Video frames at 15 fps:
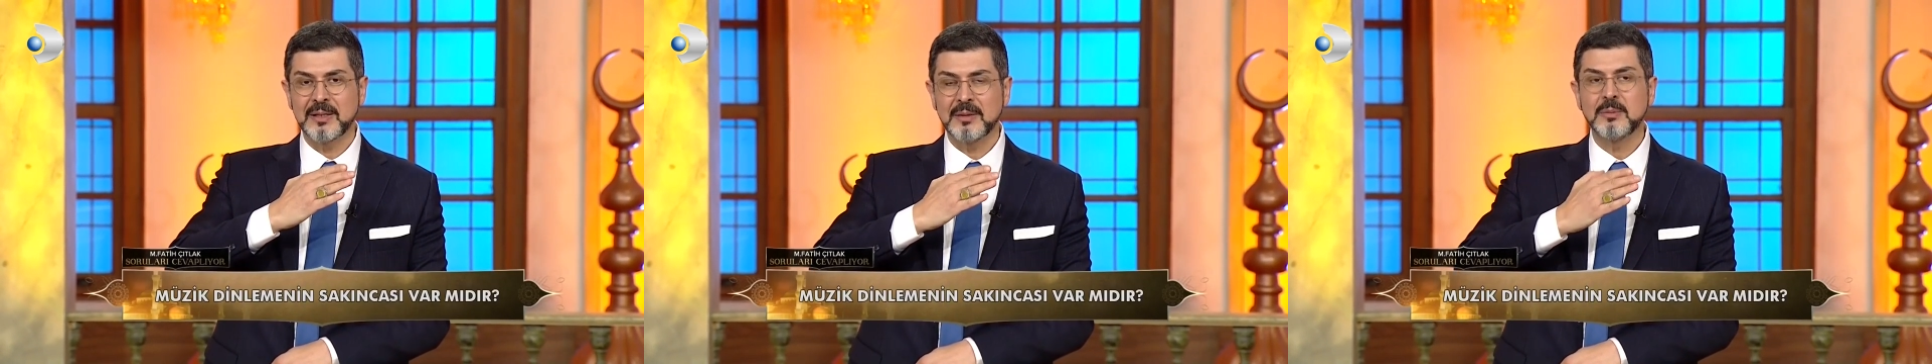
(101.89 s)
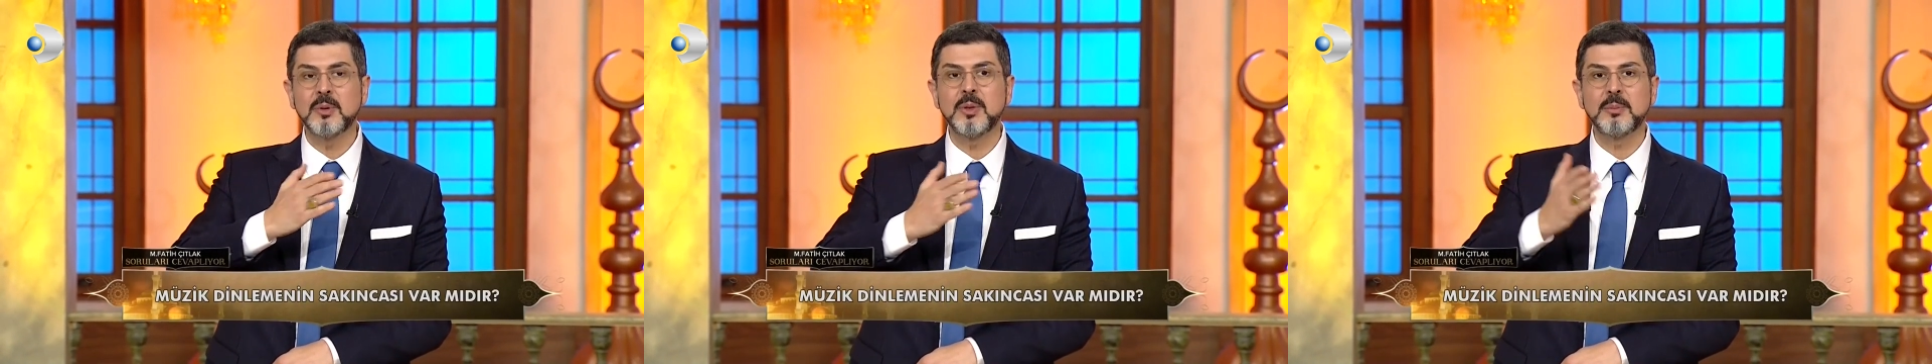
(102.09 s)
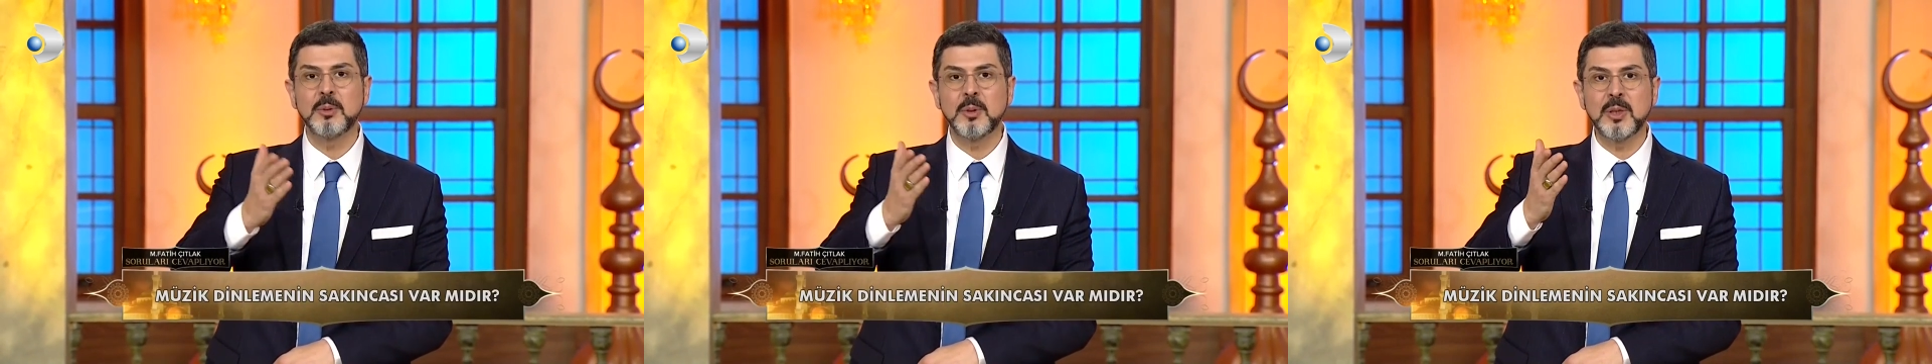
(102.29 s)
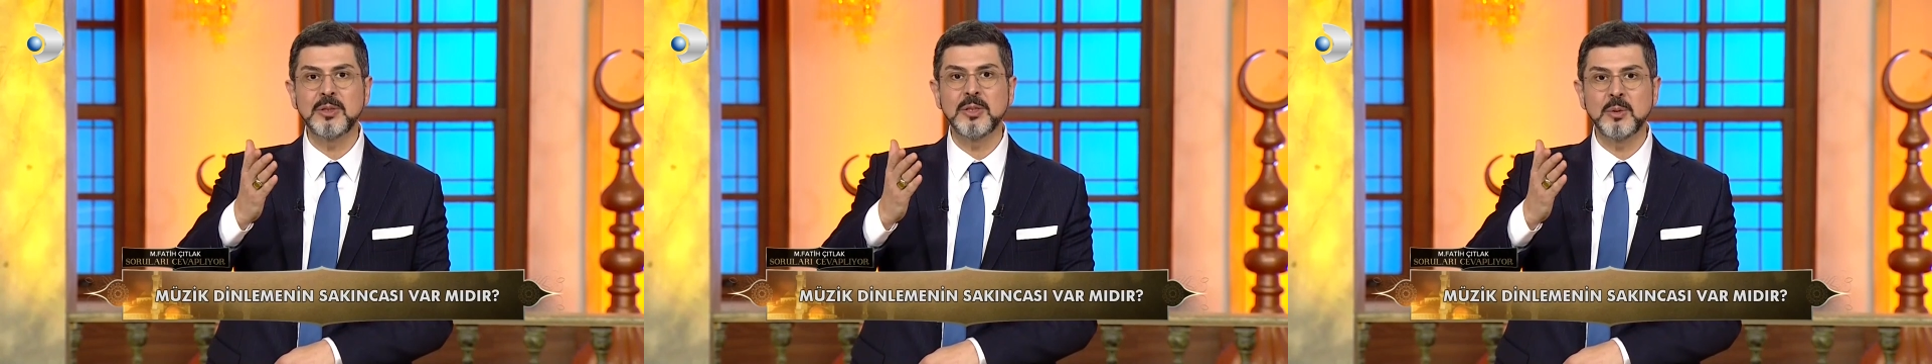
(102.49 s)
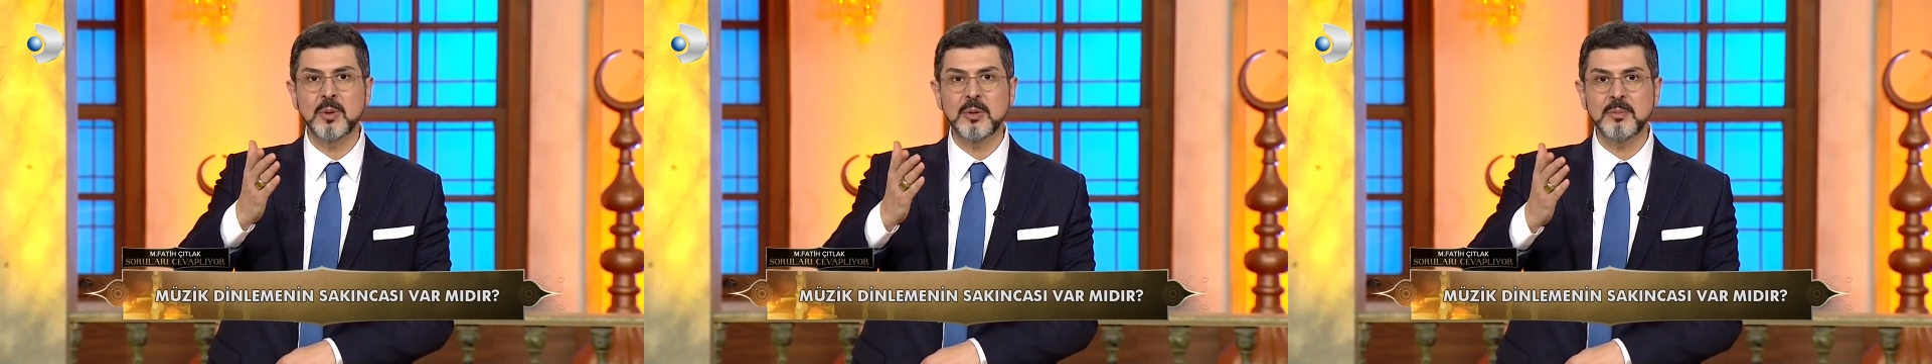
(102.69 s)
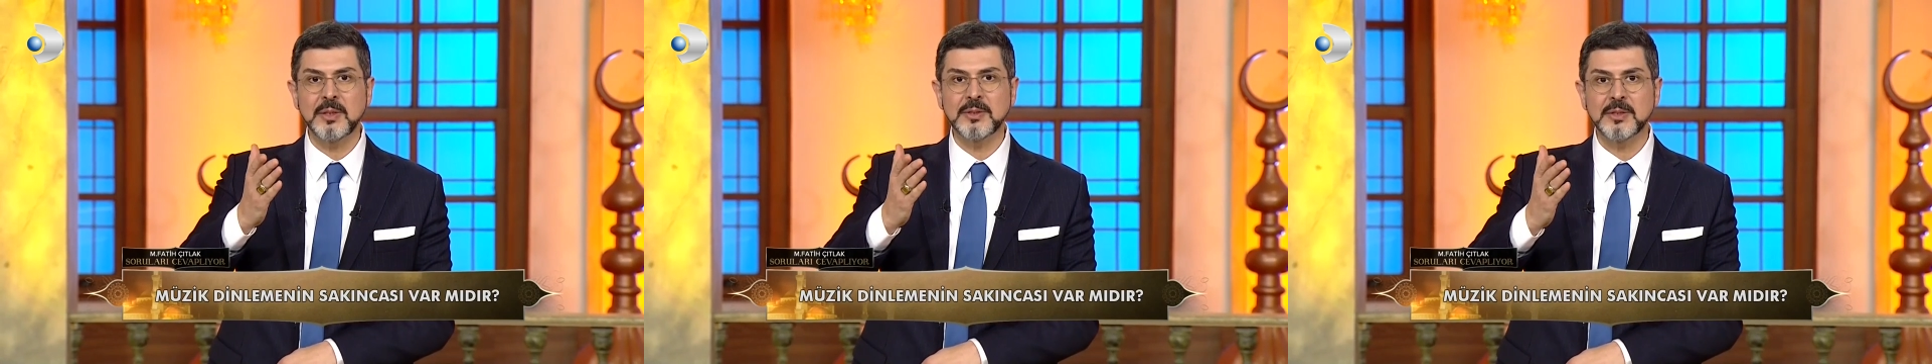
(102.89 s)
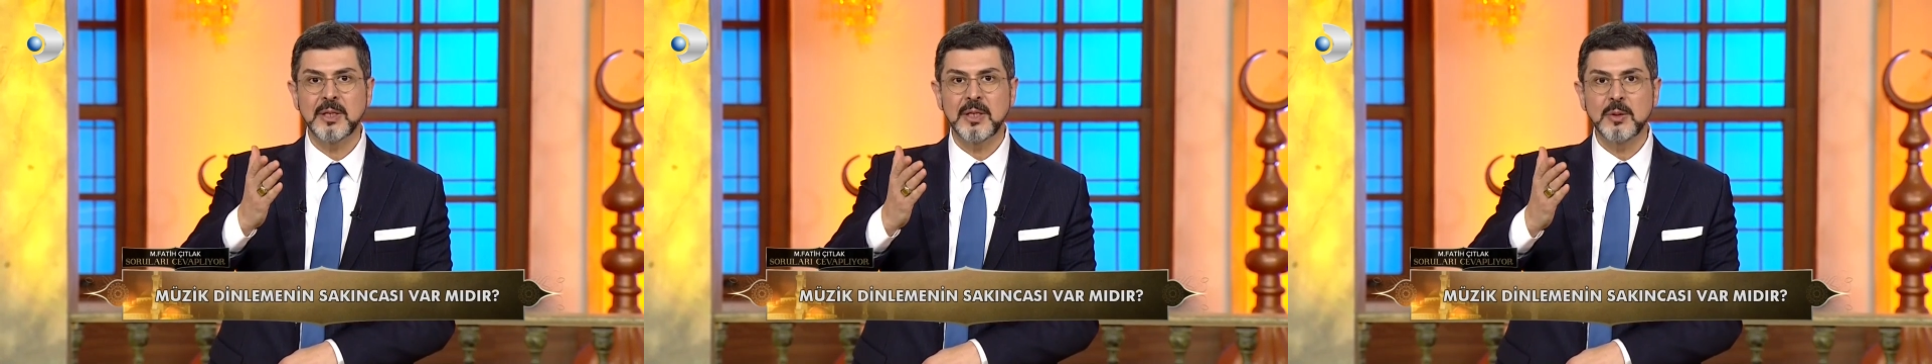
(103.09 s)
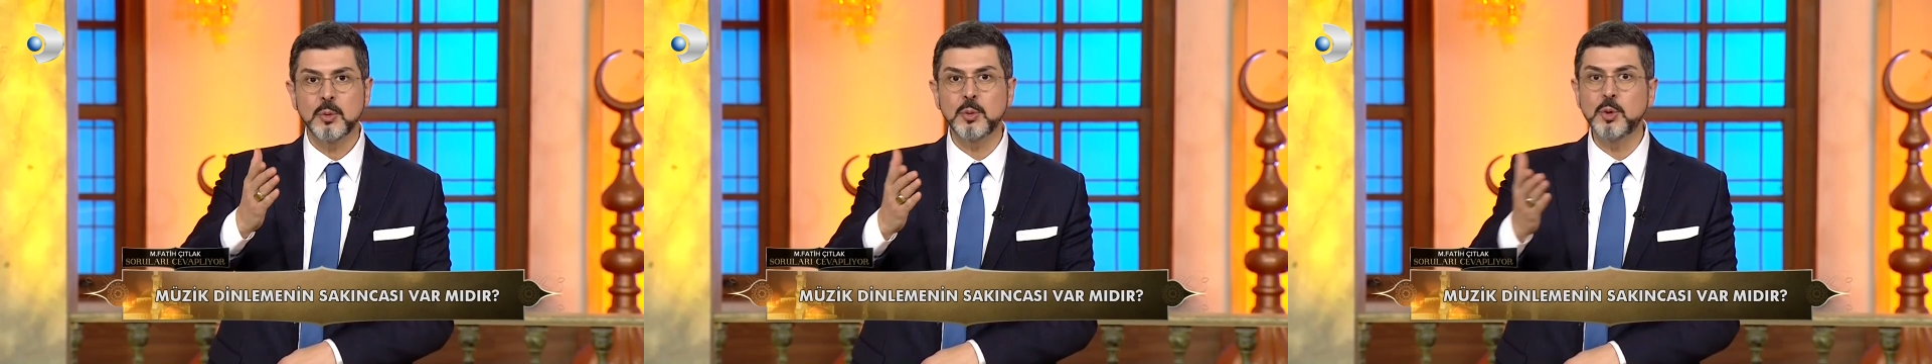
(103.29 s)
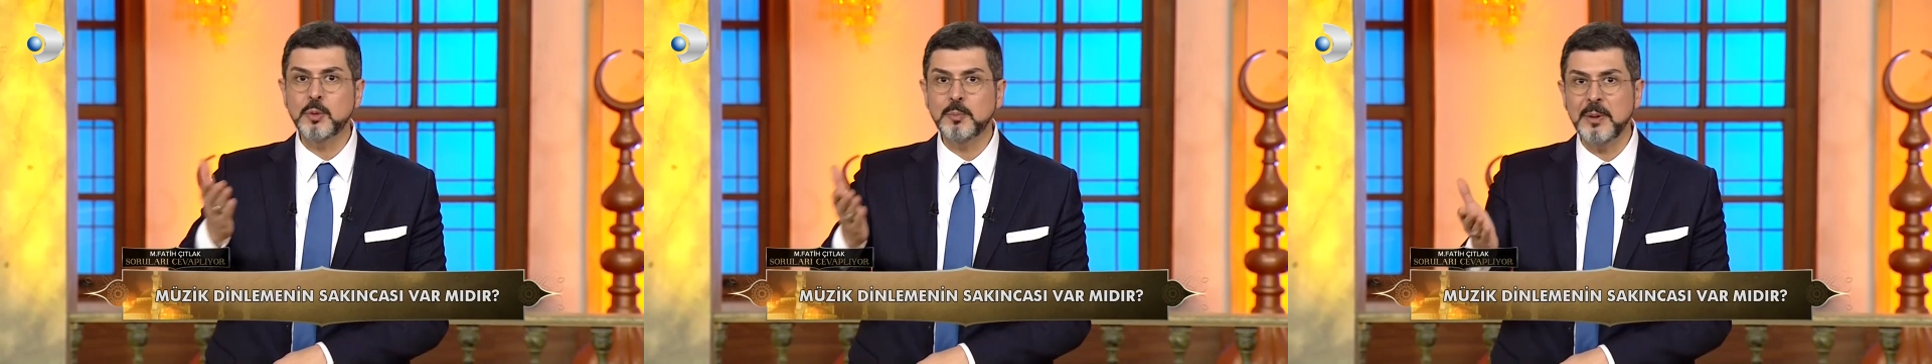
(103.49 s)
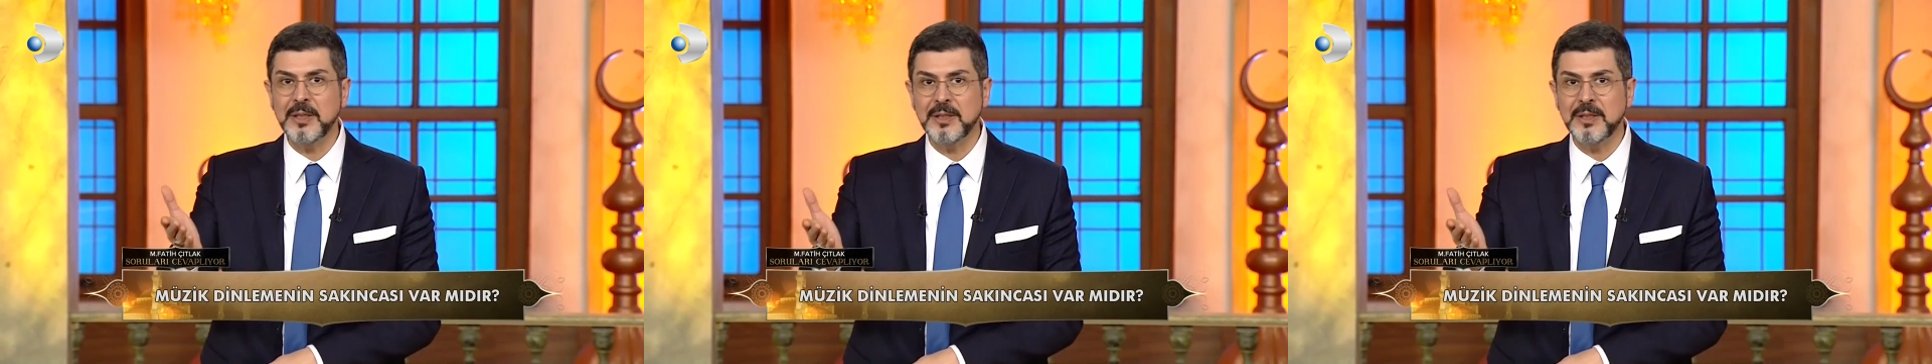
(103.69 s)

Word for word: Öyle böyle din olmaz. Uyutmayın